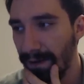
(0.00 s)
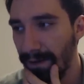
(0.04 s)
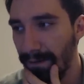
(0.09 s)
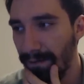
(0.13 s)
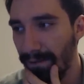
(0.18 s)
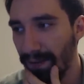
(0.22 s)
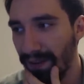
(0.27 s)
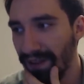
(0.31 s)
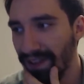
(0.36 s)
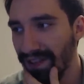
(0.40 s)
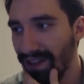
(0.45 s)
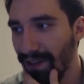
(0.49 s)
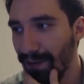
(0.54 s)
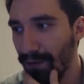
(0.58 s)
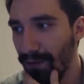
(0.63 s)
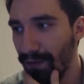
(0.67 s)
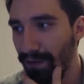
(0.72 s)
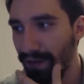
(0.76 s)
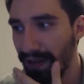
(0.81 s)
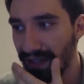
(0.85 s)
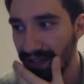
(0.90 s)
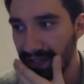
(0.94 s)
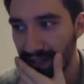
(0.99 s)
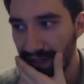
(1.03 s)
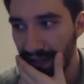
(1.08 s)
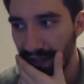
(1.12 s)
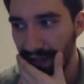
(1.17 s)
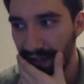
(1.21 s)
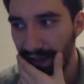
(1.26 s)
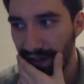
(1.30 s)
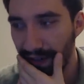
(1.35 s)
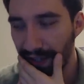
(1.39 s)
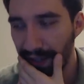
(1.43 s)
No i zauważ,
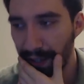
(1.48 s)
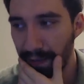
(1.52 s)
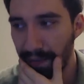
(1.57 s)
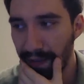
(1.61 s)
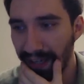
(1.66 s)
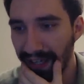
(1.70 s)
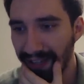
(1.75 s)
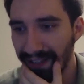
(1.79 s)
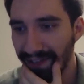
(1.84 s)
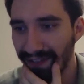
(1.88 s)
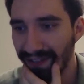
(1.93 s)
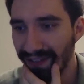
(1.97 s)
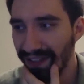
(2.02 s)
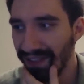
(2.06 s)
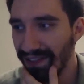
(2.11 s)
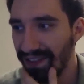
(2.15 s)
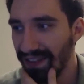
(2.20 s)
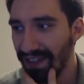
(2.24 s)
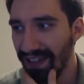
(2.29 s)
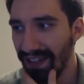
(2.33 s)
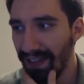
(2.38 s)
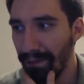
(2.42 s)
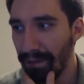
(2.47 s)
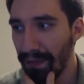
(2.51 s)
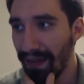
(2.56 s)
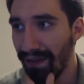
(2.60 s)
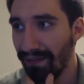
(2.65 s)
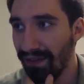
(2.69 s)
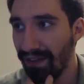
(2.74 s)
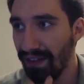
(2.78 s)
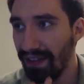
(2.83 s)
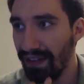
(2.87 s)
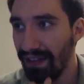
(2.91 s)
oni mieli kondycję
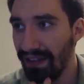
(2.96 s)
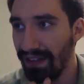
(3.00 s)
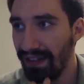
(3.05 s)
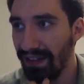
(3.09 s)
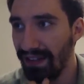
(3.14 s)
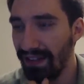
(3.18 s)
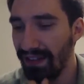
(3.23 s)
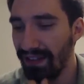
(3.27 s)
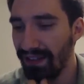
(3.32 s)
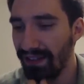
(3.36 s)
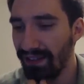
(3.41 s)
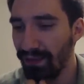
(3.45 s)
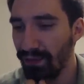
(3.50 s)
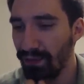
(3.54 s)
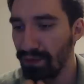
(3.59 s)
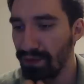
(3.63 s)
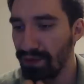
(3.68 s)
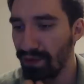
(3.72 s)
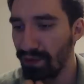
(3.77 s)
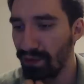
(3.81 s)
naprawdę na dużo,